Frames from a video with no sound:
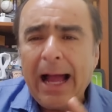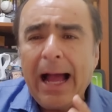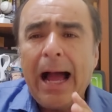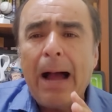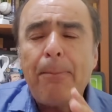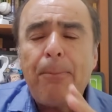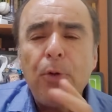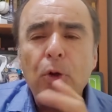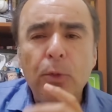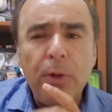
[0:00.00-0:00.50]

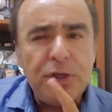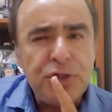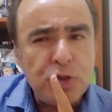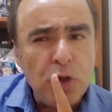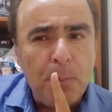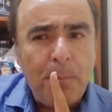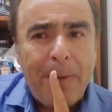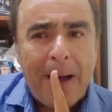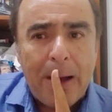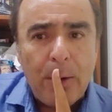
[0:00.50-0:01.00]

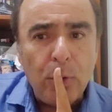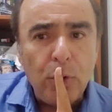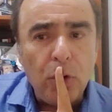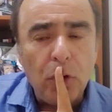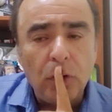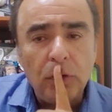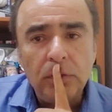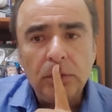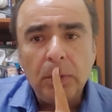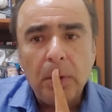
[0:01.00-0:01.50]
Aprovechó
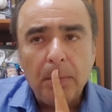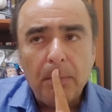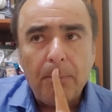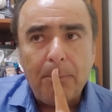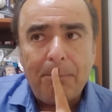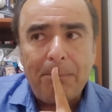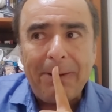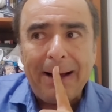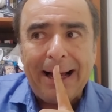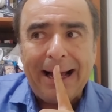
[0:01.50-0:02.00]
Pauno
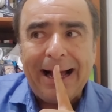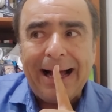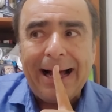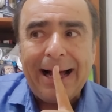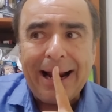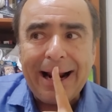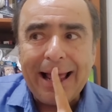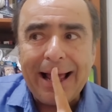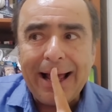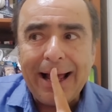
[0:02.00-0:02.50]

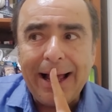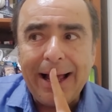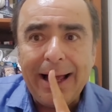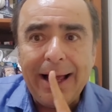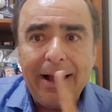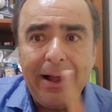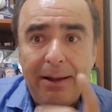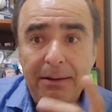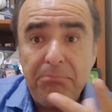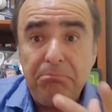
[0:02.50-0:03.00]

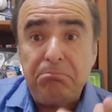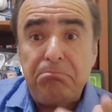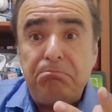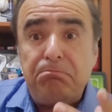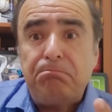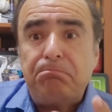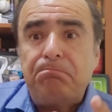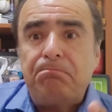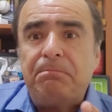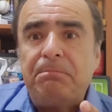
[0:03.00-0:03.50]
para
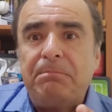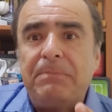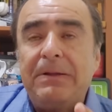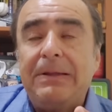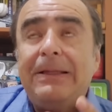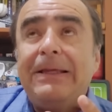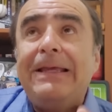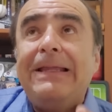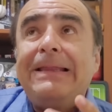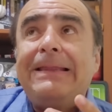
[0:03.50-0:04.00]

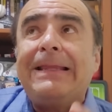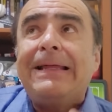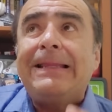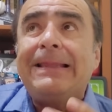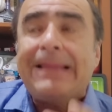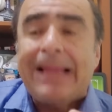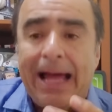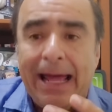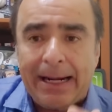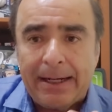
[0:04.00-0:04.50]

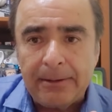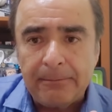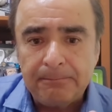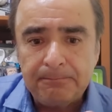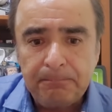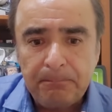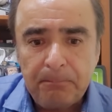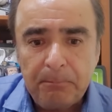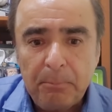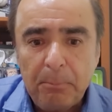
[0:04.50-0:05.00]

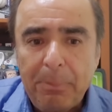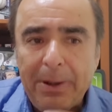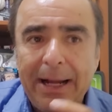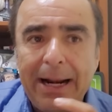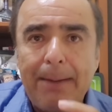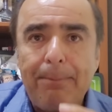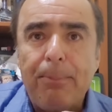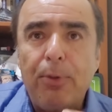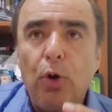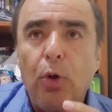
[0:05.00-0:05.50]
intentar,
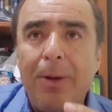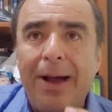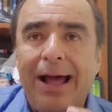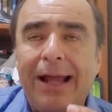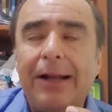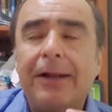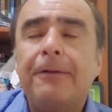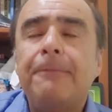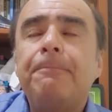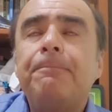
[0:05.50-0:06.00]
para
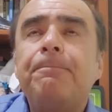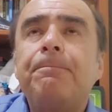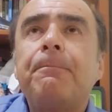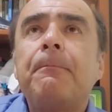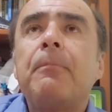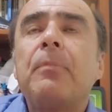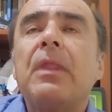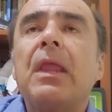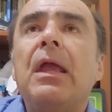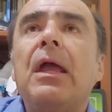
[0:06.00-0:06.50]
probar
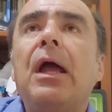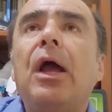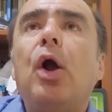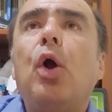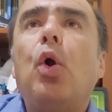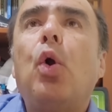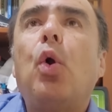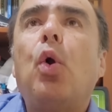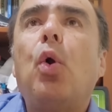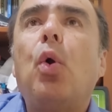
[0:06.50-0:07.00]

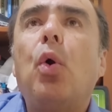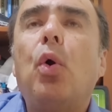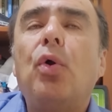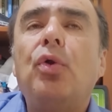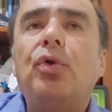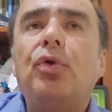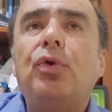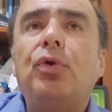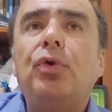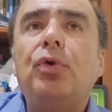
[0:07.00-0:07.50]

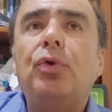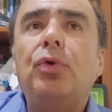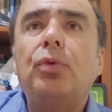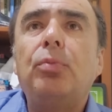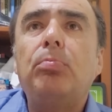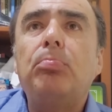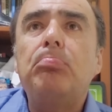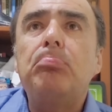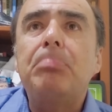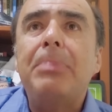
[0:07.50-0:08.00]

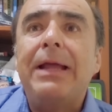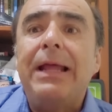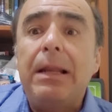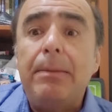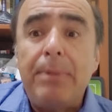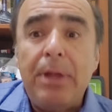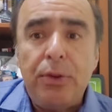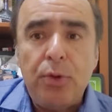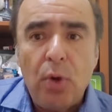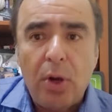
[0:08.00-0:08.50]
con
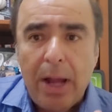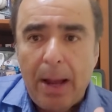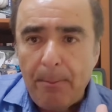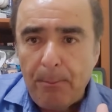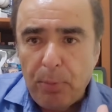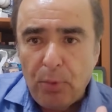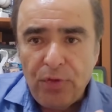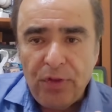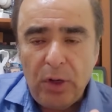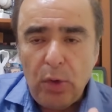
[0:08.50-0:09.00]
el medio
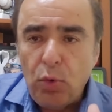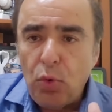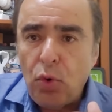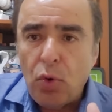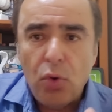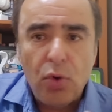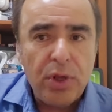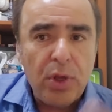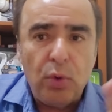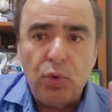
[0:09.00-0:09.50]
campo de
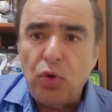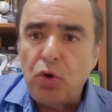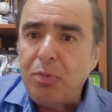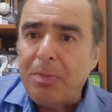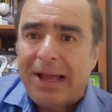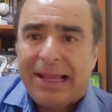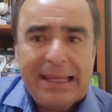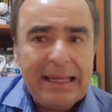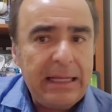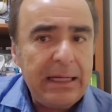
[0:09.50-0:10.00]
lujo que uno
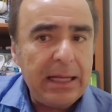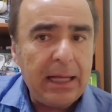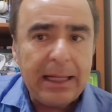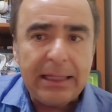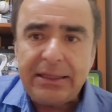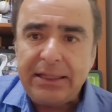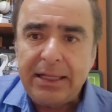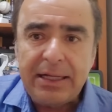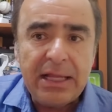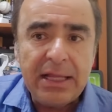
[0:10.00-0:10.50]
imagina
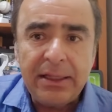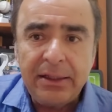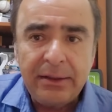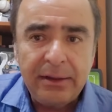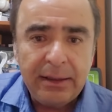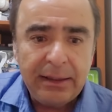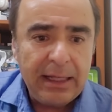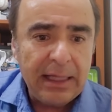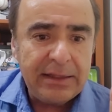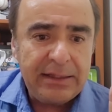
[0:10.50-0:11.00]
que
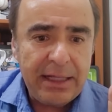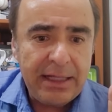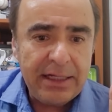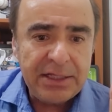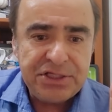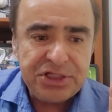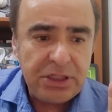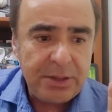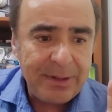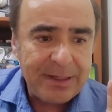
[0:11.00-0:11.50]
tiene, que
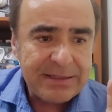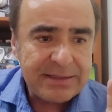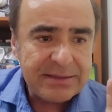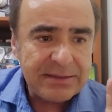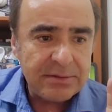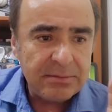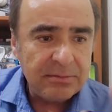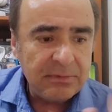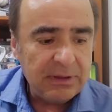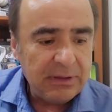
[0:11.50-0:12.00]
tiene
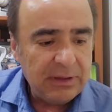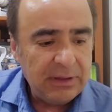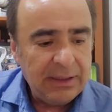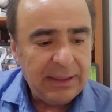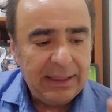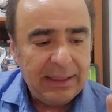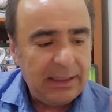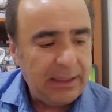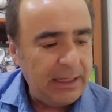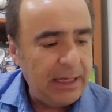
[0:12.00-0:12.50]
Chivas.
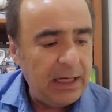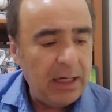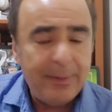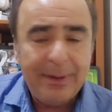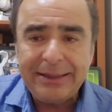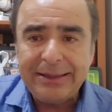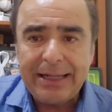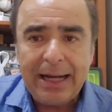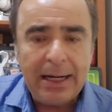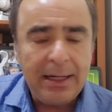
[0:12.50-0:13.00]
Nene
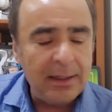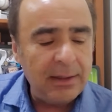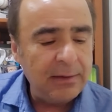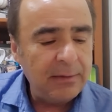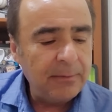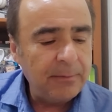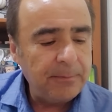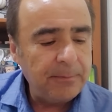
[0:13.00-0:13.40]
Beltrán,